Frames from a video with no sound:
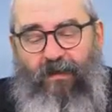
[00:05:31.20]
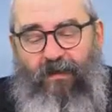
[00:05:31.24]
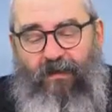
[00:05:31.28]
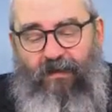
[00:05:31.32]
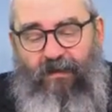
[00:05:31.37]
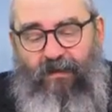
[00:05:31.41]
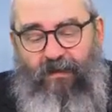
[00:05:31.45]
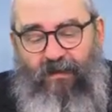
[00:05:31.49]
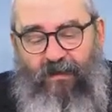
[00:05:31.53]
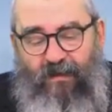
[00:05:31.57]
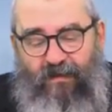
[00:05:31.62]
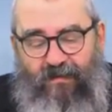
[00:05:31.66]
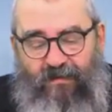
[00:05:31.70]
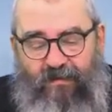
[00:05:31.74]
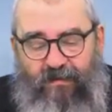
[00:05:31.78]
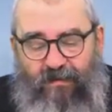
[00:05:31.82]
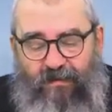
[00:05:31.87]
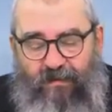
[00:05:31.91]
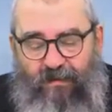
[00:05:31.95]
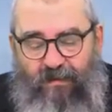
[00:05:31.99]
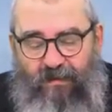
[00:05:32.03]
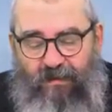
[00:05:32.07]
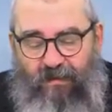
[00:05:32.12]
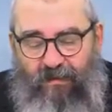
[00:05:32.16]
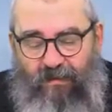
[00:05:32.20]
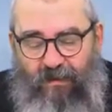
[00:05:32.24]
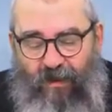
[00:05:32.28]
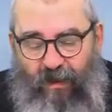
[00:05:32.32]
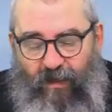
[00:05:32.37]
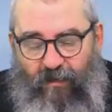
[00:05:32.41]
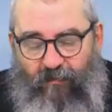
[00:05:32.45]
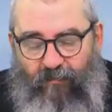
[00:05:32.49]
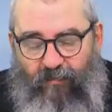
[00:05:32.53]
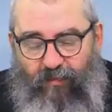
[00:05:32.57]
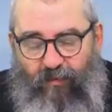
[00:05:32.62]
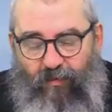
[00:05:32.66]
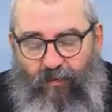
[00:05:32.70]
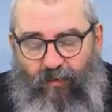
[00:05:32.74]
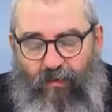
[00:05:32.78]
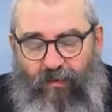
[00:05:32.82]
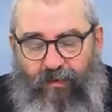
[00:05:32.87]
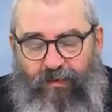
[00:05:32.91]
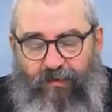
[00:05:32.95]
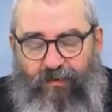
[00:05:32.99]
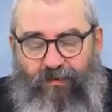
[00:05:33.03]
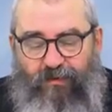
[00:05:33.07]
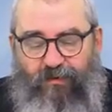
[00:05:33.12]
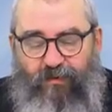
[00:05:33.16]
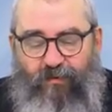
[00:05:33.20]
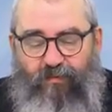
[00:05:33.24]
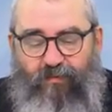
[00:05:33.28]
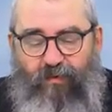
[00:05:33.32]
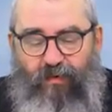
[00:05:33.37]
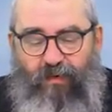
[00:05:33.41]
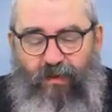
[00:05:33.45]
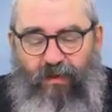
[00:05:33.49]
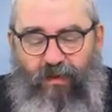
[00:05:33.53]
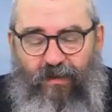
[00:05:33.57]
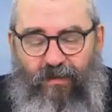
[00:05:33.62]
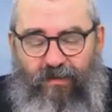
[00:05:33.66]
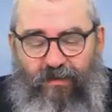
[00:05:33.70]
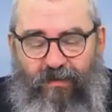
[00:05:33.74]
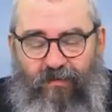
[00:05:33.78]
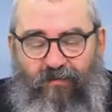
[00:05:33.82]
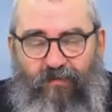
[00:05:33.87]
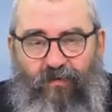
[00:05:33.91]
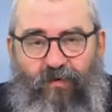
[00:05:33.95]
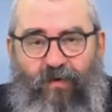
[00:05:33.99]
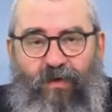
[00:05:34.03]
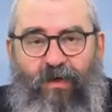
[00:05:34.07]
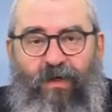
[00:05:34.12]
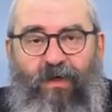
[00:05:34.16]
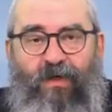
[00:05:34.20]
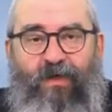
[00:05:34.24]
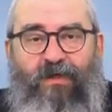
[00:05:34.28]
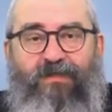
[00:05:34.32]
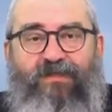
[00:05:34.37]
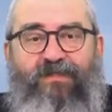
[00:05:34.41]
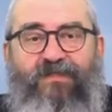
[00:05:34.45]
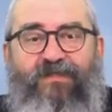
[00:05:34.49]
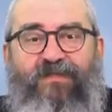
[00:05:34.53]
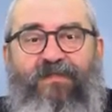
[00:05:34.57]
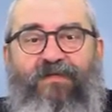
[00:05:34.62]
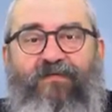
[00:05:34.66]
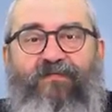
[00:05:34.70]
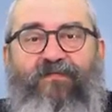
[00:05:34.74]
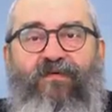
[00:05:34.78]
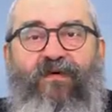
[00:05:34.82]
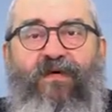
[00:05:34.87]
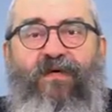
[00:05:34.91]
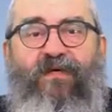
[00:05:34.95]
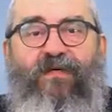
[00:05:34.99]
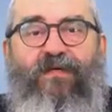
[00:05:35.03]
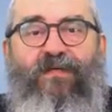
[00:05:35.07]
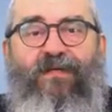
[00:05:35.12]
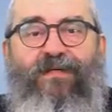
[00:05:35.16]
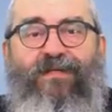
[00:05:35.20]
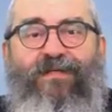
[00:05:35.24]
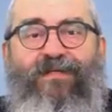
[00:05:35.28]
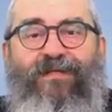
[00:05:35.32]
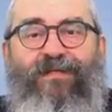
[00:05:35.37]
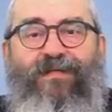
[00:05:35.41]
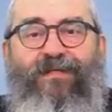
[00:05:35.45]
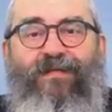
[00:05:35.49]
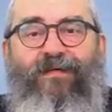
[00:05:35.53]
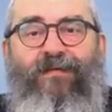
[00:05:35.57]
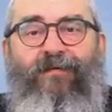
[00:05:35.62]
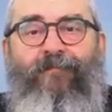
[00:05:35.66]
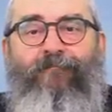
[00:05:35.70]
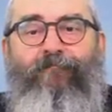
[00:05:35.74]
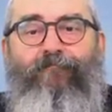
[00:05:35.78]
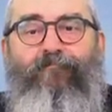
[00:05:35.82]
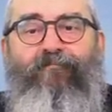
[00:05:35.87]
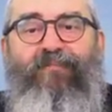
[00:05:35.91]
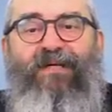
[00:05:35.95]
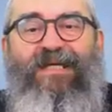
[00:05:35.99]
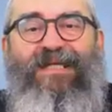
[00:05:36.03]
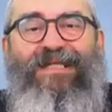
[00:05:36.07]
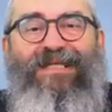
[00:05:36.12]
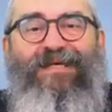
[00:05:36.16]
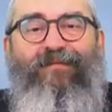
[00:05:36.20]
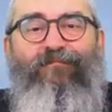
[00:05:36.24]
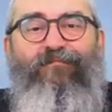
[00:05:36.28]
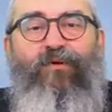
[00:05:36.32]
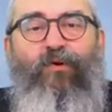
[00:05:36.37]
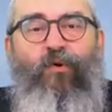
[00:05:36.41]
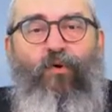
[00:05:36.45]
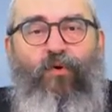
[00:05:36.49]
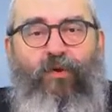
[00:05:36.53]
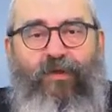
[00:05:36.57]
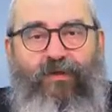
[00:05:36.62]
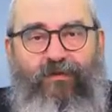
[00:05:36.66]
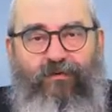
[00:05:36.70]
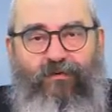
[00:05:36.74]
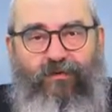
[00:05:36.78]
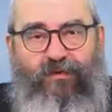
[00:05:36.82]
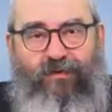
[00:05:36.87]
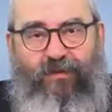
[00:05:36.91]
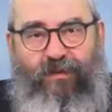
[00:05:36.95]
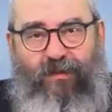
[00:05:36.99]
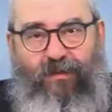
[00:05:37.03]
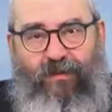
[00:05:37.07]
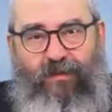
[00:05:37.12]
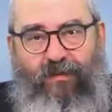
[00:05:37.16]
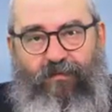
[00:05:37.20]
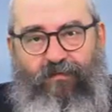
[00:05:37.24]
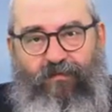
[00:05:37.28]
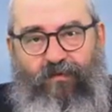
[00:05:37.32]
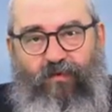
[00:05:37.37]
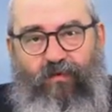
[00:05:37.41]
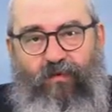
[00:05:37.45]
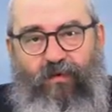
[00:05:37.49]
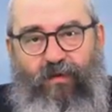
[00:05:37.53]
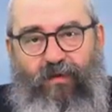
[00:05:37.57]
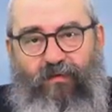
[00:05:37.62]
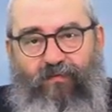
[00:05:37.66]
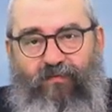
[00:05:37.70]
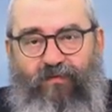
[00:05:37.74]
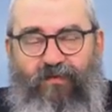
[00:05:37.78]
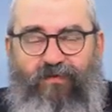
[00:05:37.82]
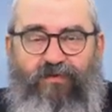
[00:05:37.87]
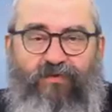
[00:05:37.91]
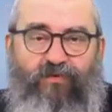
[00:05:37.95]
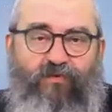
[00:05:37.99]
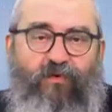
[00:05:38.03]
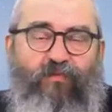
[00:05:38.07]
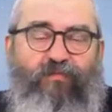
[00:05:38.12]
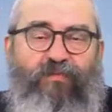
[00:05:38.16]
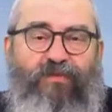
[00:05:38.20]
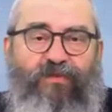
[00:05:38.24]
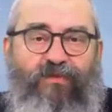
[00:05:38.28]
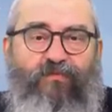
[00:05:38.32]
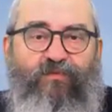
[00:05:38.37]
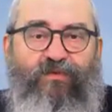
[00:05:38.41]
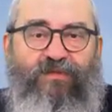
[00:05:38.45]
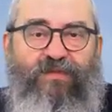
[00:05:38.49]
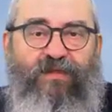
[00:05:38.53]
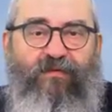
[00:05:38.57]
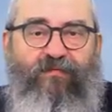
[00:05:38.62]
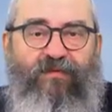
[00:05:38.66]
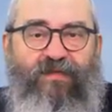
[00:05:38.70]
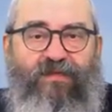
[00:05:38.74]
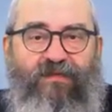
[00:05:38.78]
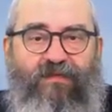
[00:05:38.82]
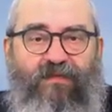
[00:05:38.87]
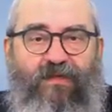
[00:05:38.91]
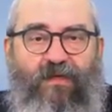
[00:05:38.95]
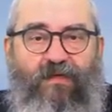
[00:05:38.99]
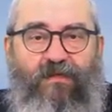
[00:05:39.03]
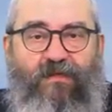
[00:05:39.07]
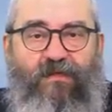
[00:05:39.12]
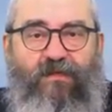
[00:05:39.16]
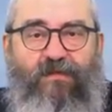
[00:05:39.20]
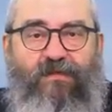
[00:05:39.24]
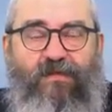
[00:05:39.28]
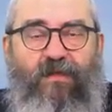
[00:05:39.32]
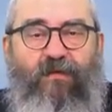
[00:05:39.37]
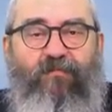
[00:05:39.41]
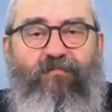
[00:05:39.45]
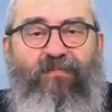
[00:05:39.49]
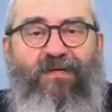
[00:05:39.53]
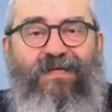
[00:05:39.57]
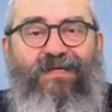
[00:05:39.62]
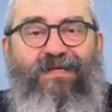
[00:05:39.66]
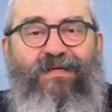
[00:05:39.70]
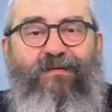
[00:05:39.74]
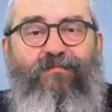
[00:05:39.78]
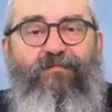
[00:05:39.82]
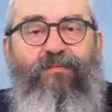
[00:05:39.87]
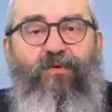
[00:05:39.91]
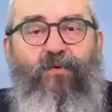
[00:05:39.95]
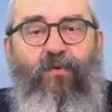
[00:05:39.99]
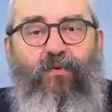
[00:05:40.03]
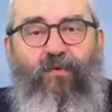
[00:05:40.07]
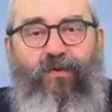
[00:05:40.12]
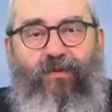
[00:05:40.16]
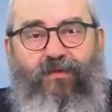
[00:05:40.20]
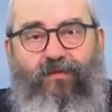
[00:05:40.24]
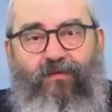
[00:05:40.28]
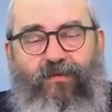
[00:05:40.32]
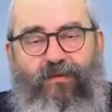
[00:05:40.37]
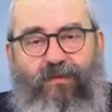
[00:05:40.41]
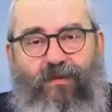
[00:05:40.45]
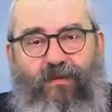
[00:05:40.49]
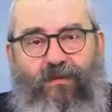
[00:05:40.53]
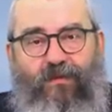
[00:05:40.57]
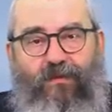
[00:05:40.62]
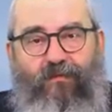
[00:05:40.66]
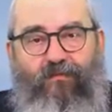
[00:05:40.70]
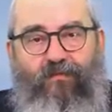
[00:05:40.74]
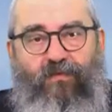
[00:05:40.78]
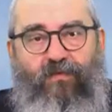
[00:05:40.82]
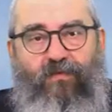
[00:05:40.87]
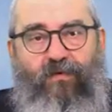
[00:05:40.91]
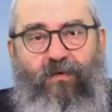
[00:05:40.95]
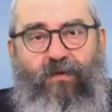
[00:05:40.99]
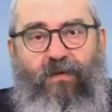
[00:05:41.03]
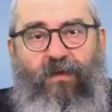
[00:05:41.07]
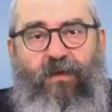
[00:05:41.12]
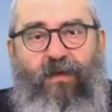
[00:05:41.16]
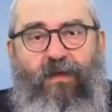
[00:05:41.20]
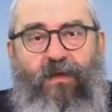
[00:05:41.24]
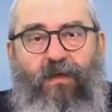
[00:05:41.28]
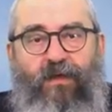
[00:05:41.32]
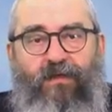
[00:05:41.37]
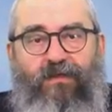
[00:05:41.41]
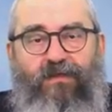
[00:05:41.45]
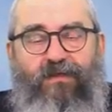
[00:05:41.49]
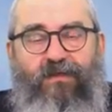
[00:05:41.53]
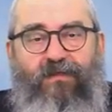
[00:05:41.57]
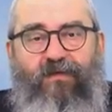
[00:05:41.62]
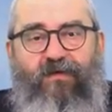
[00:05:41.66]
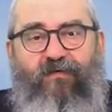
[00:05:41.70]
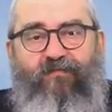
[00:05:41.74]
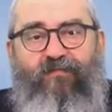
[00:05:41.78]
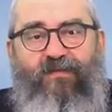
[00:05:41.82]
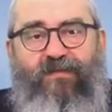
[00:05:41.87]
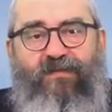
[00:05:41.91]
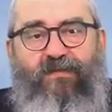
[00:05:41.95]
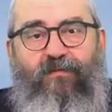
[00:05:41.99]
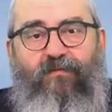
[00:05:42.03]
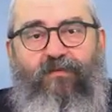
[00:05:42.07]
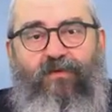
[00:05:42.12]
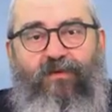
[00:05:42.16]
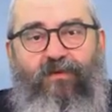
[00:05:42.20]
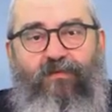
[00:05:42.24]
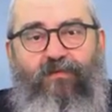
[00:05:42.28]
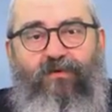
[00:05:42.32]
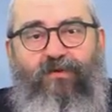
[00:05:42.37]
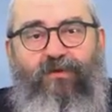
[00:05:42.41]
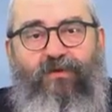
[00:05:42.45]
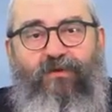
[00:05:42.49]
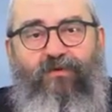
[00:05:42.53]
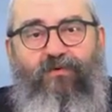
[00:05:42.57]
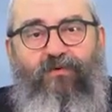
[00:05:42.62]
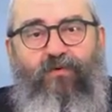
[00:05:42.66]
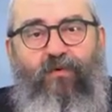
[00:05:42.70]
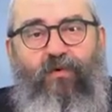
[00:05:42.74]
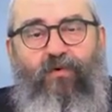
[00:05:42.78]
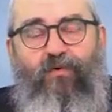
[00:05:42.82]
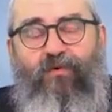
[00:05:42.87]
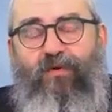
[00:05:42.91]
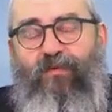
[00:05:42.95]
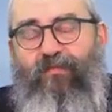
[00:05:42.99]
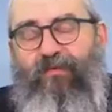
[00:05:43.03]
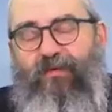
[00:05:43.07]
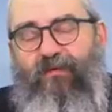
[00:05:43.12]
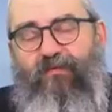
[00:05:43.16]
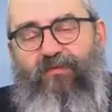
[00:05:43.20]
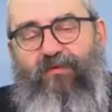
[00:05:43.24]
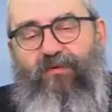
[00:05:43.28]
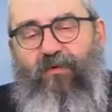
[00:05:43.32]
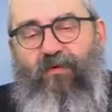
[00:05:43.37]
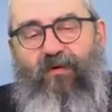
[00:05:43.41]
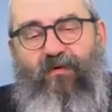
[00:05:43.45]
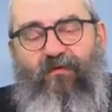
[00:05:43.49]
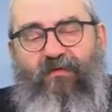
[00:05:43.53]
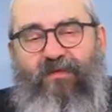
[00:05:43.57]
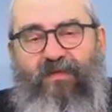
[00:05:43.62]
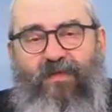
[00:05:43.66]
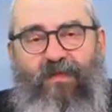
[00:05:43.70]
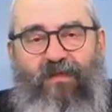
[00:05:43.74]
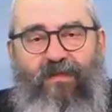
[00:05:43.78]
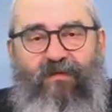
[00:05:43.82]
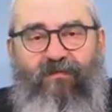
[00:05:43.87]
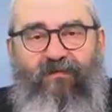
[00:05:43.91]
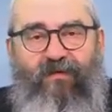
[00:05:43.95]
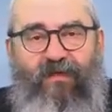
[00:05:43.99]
И если же, не дай Бог, еще более того, человек э, пренебрег изучением Торы, вот что, почему самое страшное, человек пренебрег изучением Торы. Человек вместо того, чтобы учить Тору, не потому, что не хватало